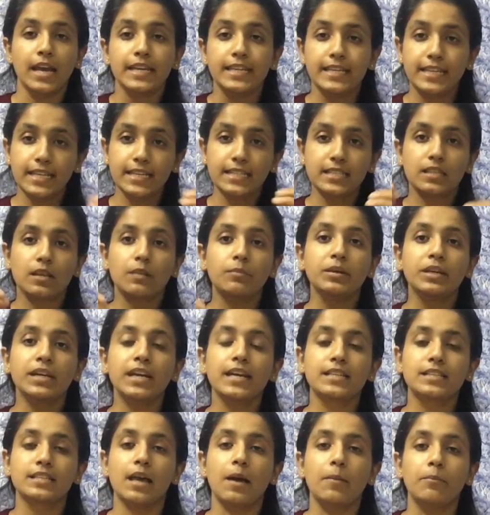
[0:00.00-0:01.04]
ये सभी
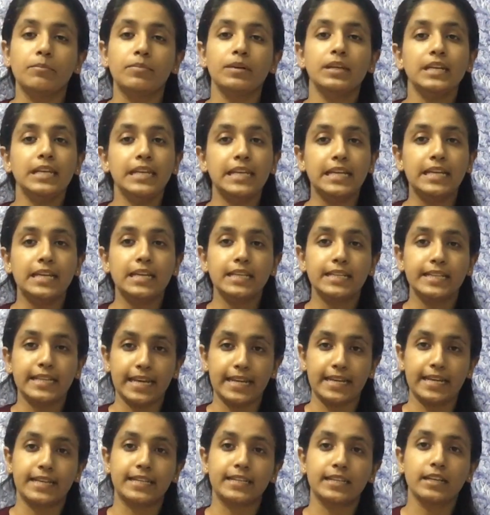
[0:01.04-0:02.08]
एग्जाम्पल लीगल
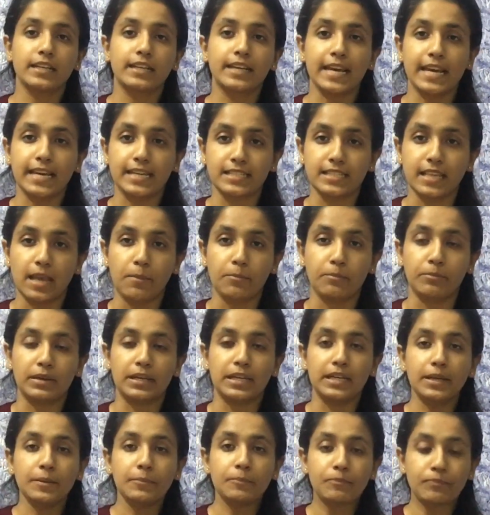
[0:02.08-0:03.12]
कैरेक्टर के
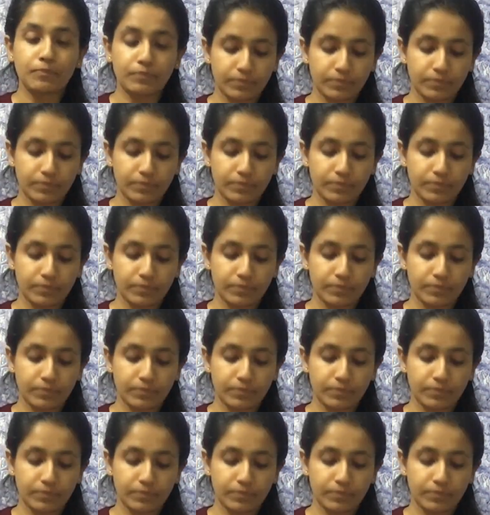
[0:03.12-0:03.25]
एग्जाम्पल हैं